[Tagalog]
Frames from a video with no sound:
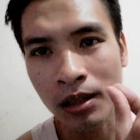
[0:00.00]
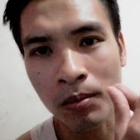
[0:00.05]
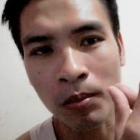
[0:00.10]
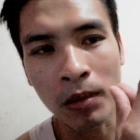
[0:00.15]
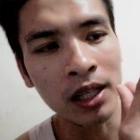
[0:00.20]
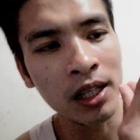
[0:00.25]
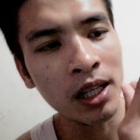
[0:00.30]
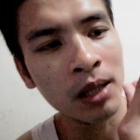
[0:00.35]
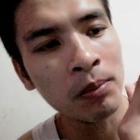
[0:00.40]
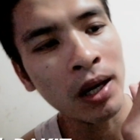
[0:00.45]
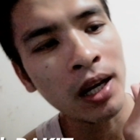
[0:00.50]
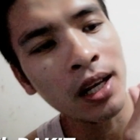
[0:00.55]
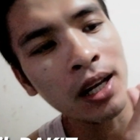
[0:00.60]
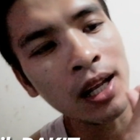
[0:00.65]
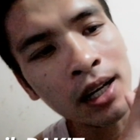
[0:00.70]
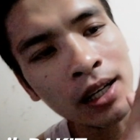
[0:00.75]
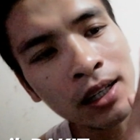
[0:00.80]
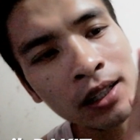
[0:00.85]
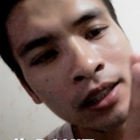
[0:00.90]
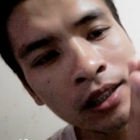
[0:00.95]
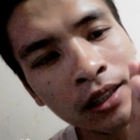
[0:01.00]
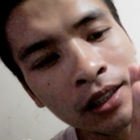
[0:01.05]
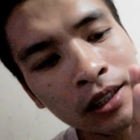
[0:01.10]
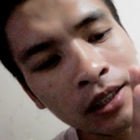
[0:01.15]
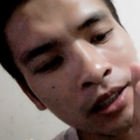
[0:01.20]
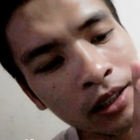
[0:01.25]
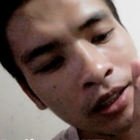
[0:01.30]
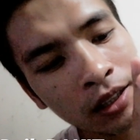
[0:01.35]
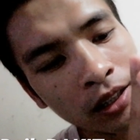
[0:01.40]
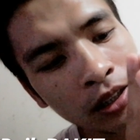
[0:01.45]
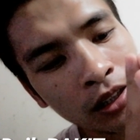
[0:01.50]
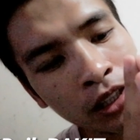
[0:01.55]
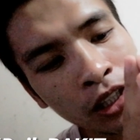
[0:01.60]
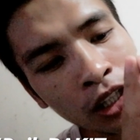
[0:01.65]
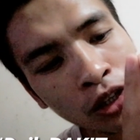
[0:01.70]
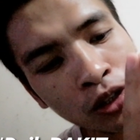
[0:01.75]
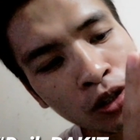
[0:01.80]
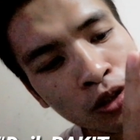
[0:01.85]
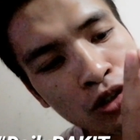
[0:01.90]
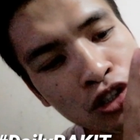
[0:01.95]
Maliban lang
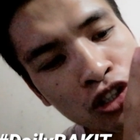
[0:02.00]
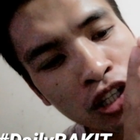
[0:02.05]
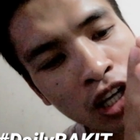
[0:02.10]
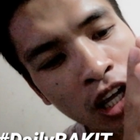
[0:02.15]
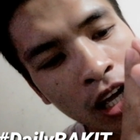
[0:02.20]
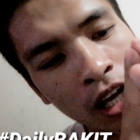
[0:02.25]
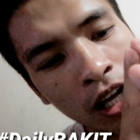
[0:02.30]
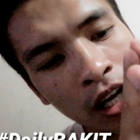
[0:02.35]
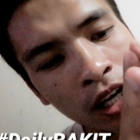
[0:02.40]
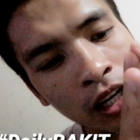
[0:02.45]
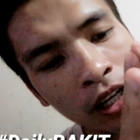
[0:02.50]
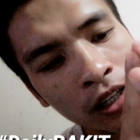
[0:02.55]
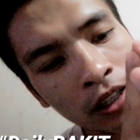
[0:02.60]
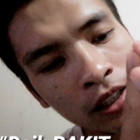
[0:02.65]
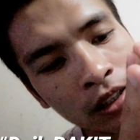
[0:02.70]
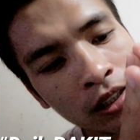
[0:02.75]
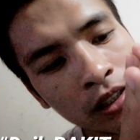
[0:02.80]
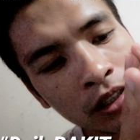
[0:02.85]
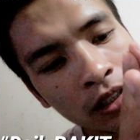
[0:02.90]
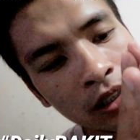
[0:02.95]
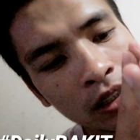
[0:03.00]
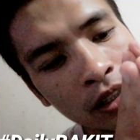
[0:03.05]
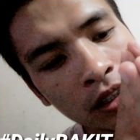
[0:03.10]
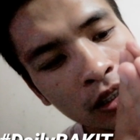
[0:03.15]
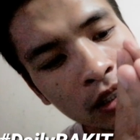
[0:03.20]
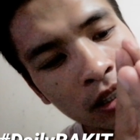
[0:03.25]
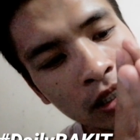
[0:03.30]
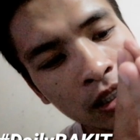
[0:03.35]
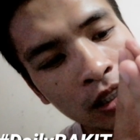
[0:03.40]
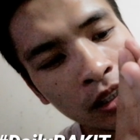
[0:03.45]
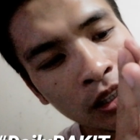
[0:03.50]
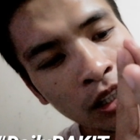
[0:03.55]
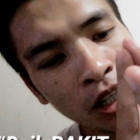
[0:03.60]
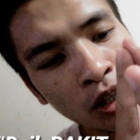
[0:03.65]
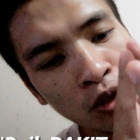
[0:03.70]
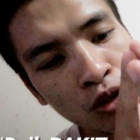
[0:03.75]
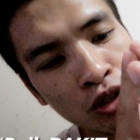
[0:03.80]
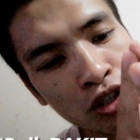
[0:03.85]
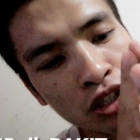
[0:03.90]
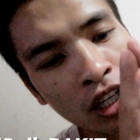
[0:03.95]
dito sa
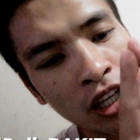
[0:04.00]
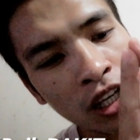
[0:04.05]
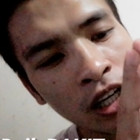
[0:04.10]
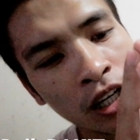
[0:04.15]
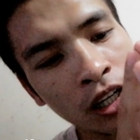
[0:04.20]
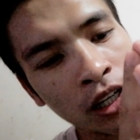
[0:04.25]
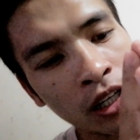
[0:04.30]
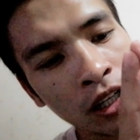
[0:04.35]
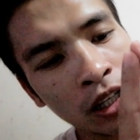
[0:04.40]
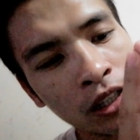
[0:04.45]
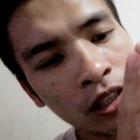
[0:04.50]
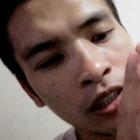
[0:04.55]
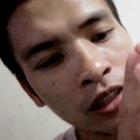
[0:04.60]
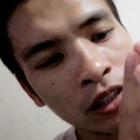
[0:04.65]
dito sa